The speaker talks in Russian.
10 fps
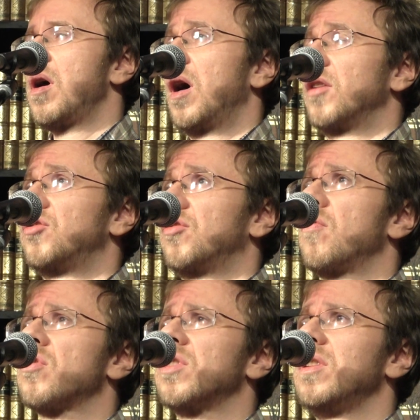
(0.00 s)

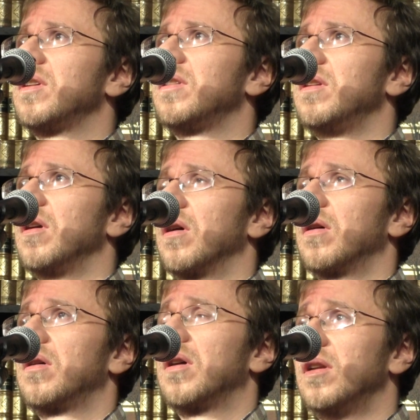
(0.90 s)
Отчего же нигде,
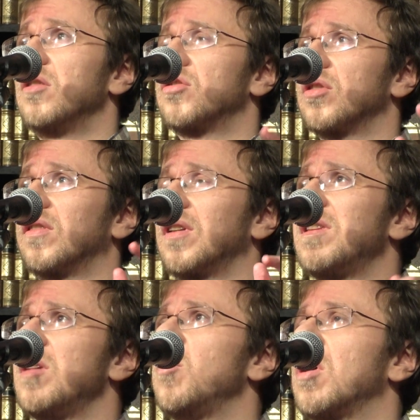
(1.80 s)
лишь за
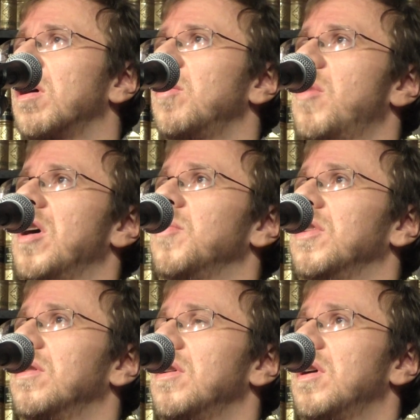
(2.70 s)
теми
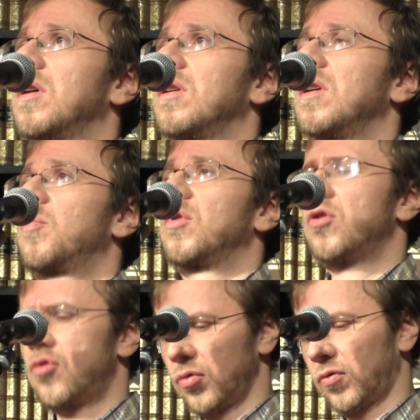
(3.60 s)
холмами, я
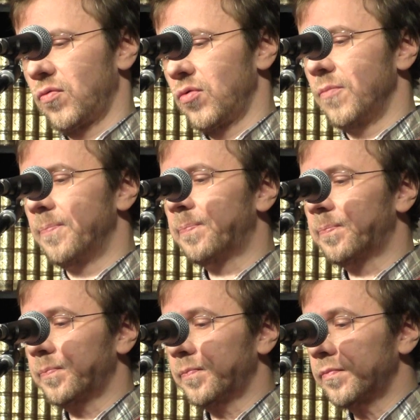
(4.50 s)
предчувствую
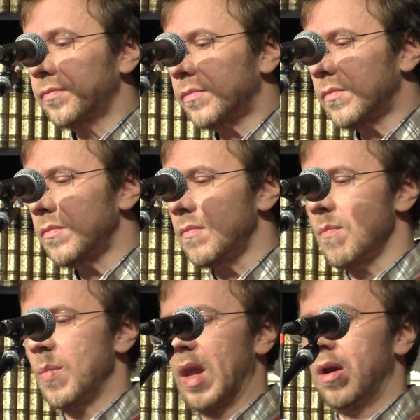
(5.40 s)

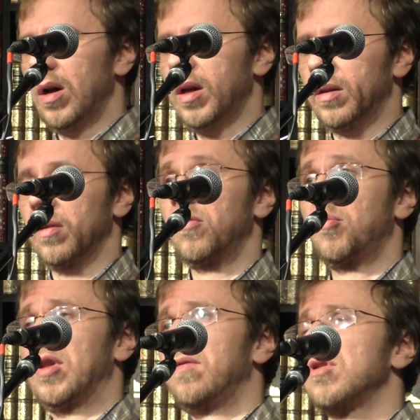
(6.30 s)
это в
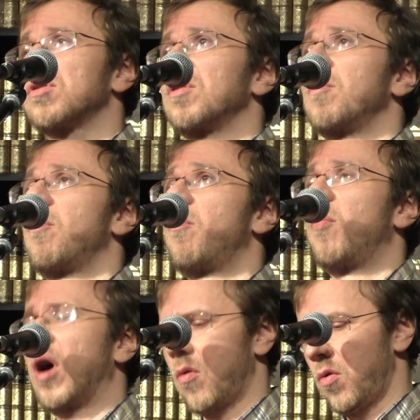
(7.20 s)
подвижном
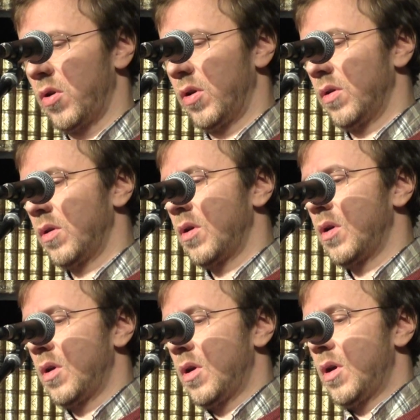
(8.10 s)
покое –
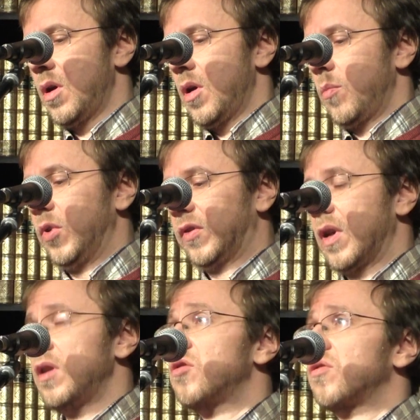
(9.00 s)

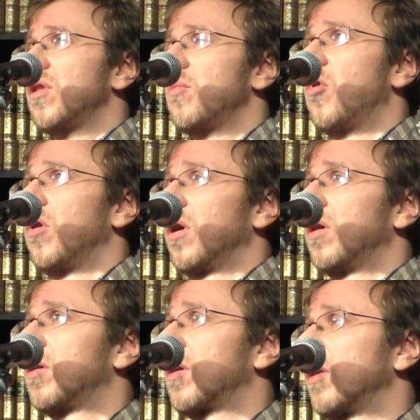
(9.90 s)
Бесконечное
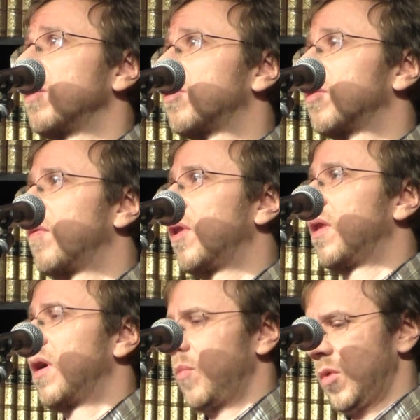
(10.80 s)
море колышет
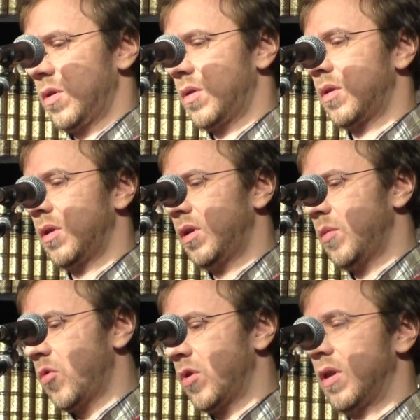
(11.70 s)
волнами. И не
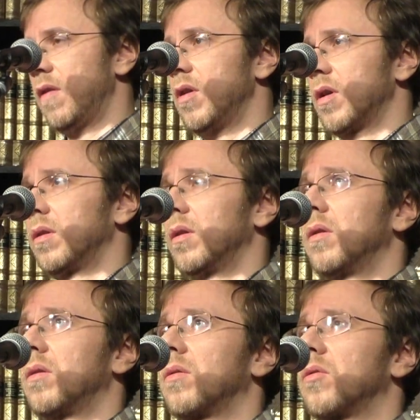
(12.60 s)
море,
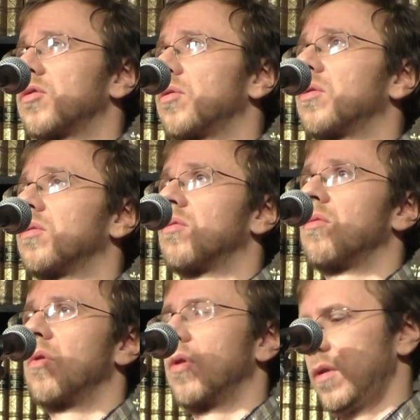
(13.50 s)
наверное, что-то
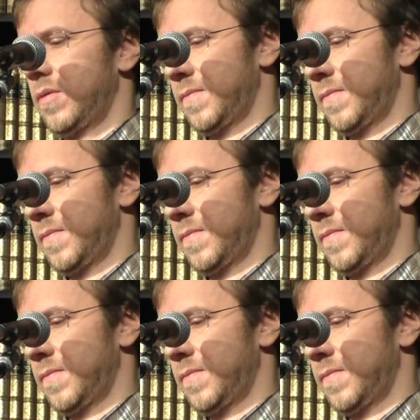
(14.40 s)
другое.